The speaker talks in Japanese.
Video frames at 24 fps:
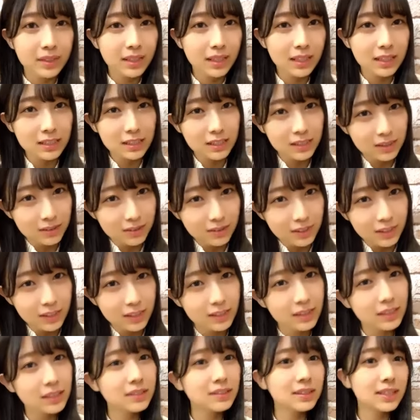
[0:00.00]
ラジオ
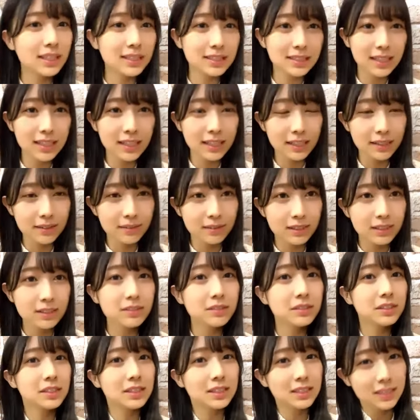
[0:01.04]
聞いてください
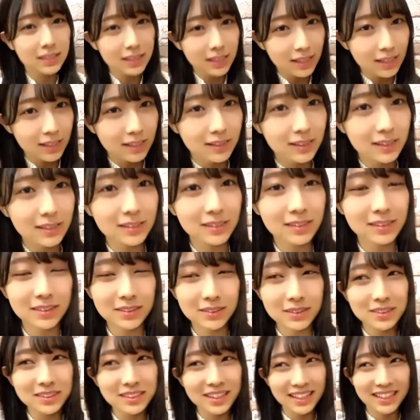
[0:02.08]
21時からです
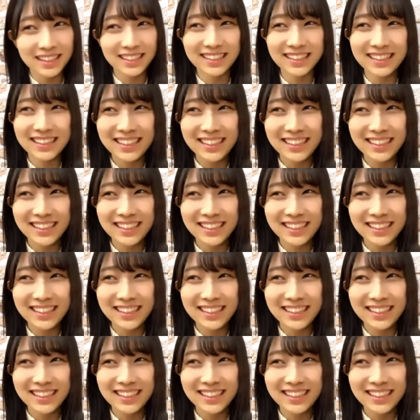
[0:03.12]
そして